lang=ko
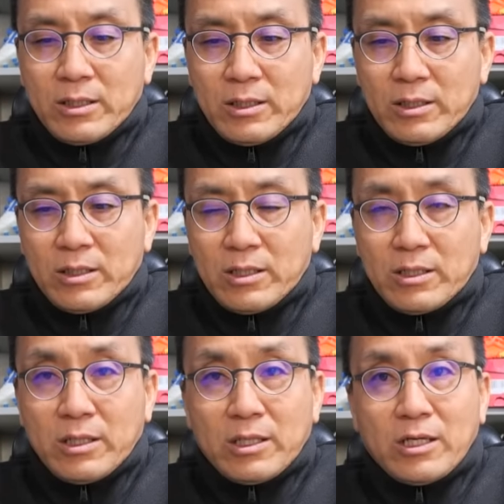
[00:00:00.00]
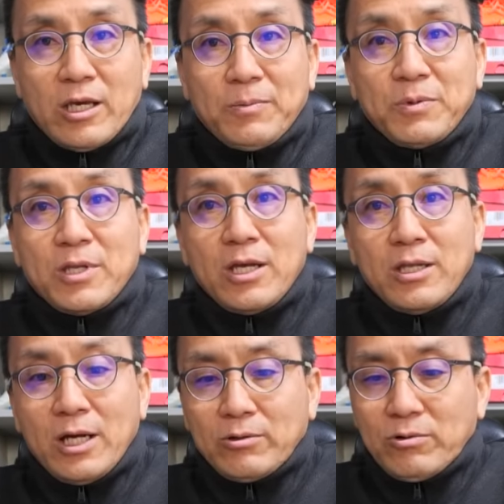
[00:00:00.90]
그, 그니까,
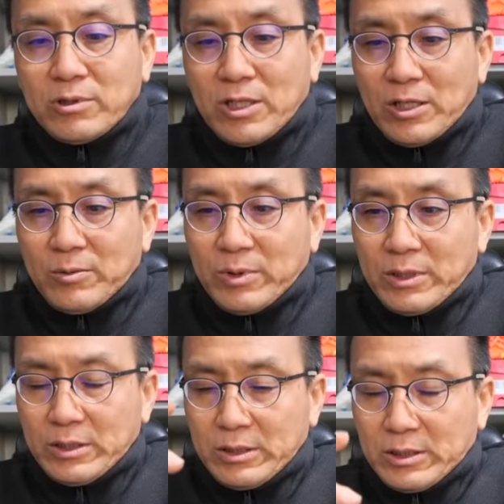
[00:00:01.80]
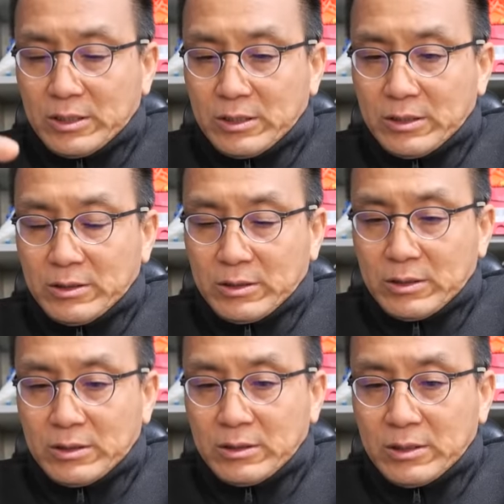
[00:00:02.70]
캐피텐하고, 그 다음에 이 지,
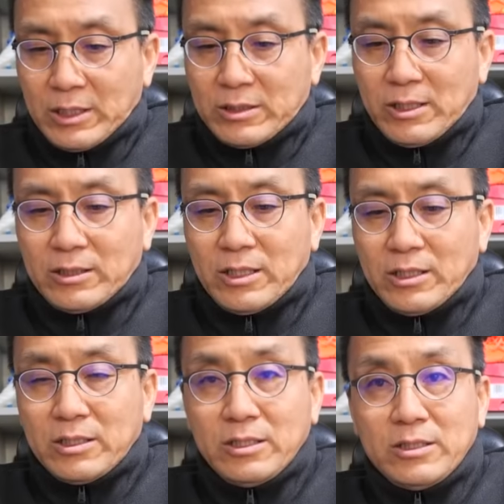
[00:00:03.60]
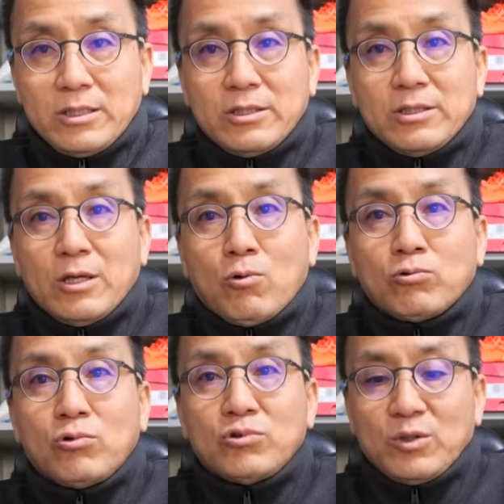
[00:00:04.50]
그, 아슬레타 T6의
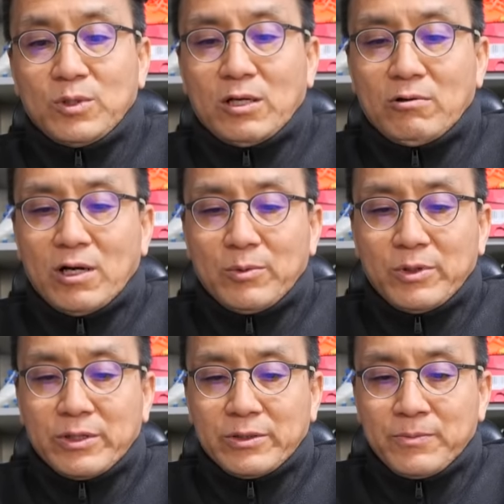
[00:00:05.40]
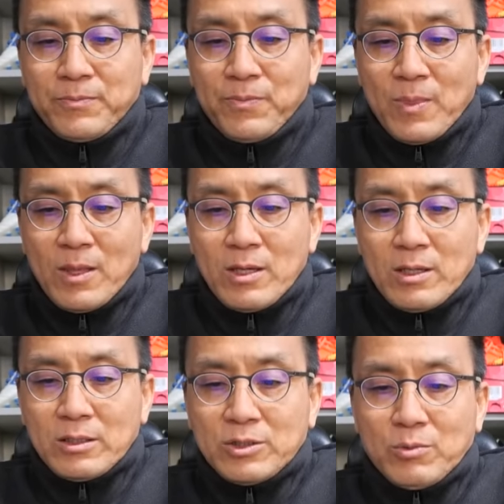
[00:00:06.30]
공통점이라고 하면,
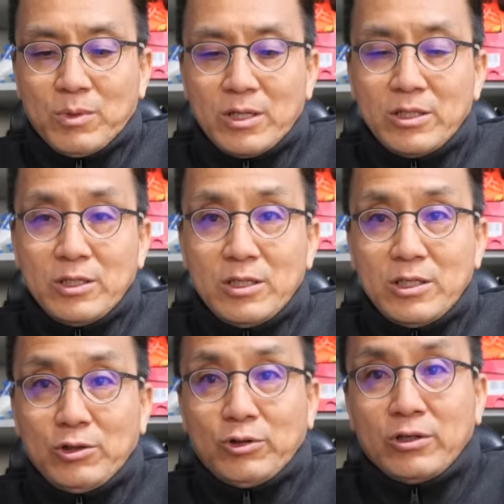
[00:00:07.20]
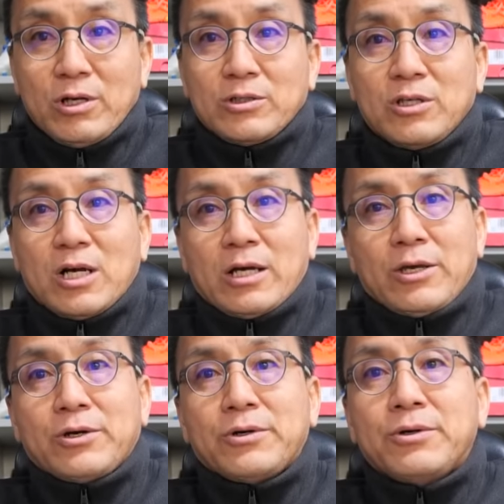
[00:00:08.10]
정말 이 쉔크 강성이
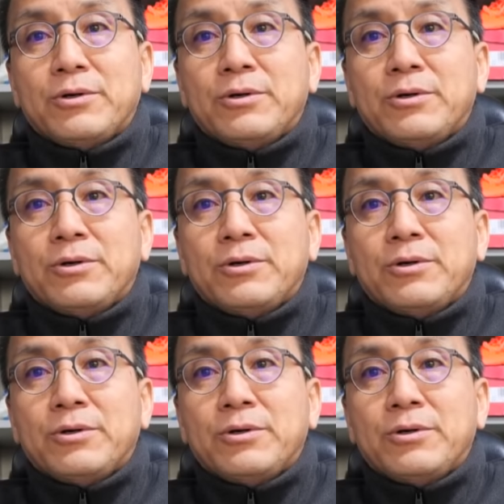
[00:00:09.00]
강해요.